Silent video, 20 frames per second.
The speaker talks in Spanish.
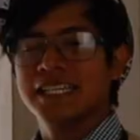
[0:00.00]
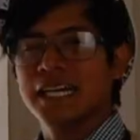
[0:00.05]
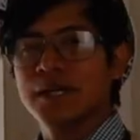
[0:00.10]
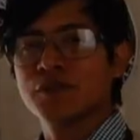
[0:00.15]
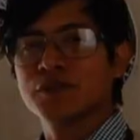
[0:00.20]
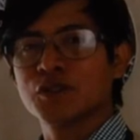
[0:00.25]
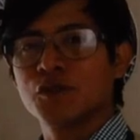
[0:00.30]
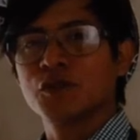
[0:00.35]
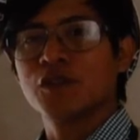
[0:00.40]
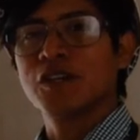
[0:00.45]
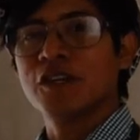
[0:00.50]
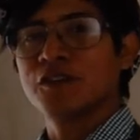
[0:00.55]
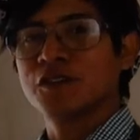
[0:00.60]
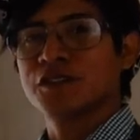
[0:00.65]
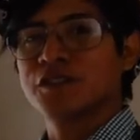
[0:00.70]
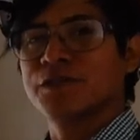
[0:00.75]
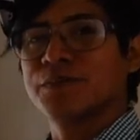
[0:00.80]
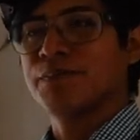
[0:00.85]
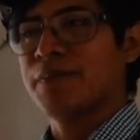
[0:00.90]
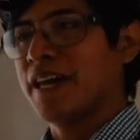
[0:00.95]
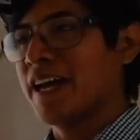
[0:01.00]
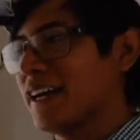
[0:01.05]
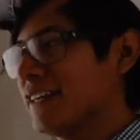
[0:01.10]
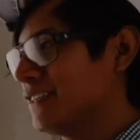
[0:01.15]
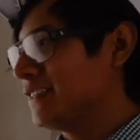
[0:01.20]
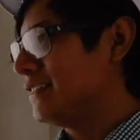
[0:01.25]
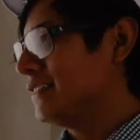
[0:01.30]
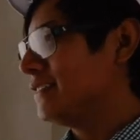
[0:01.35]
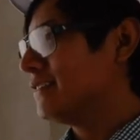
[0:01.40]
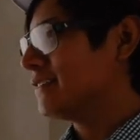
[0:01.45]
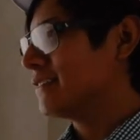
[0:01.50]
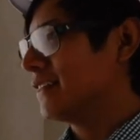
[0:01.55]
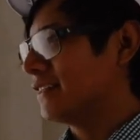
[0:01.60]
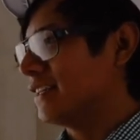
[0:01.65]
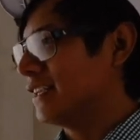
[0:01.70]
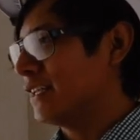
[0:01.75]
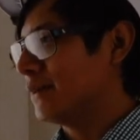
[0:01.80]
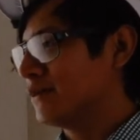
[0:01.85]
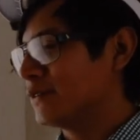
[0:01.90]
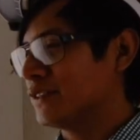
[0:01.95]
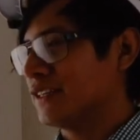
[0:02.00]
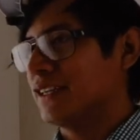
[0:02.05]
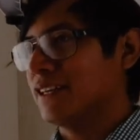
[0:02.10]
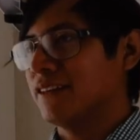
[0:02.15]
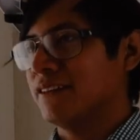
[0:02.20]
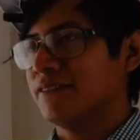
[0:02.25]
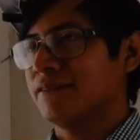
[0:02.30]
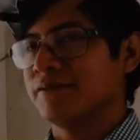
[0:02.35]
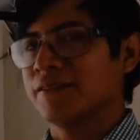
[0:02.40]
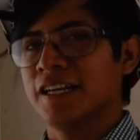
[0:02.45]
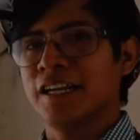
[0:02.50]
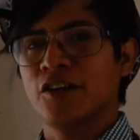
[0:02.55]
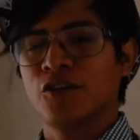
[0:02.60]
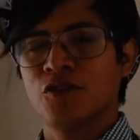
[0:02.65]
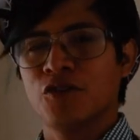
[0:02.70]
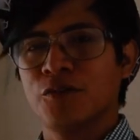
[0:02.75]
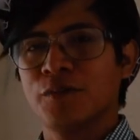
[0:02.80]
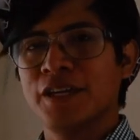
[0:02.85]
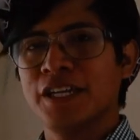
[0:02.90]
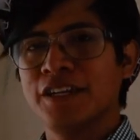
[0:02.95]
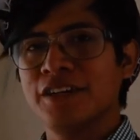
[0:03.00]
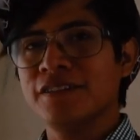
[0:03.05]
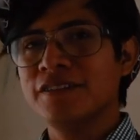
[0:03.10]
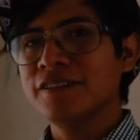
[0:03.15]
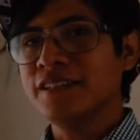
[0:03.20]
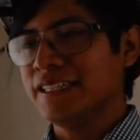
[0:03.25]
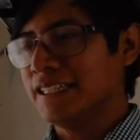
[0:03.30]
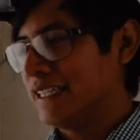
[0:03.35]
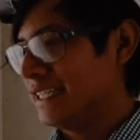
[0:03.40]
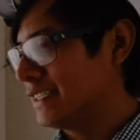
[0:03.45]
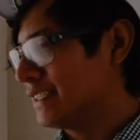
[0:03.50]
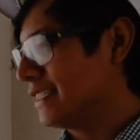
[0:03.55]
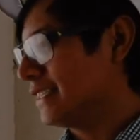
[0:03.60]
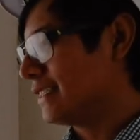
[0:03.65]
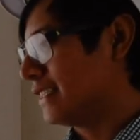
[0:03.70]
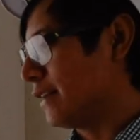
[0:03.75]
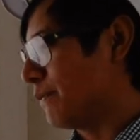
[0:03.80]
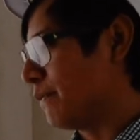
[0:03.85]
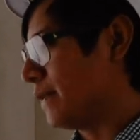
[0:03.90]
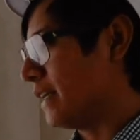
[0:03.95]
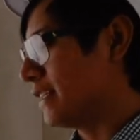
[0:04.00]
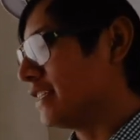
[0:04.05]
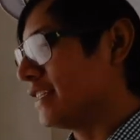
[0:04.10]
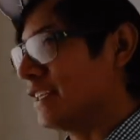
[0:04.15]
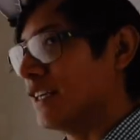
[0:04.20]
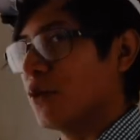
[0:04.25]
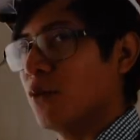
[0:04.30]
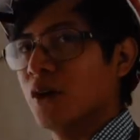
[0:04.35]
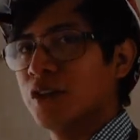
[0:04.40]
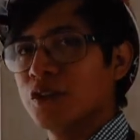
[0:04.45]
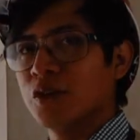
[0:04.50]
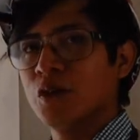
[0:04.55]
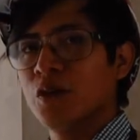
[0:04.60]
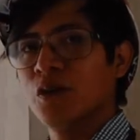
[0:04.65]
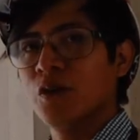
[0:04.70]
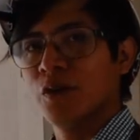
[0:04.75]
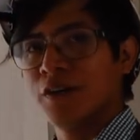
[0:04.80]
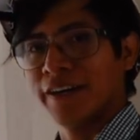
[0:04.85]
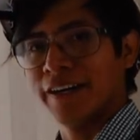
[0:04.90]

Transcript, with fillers: Llegamos a uno de los PHs que tenemos en el condominio y este es el PH de cuatro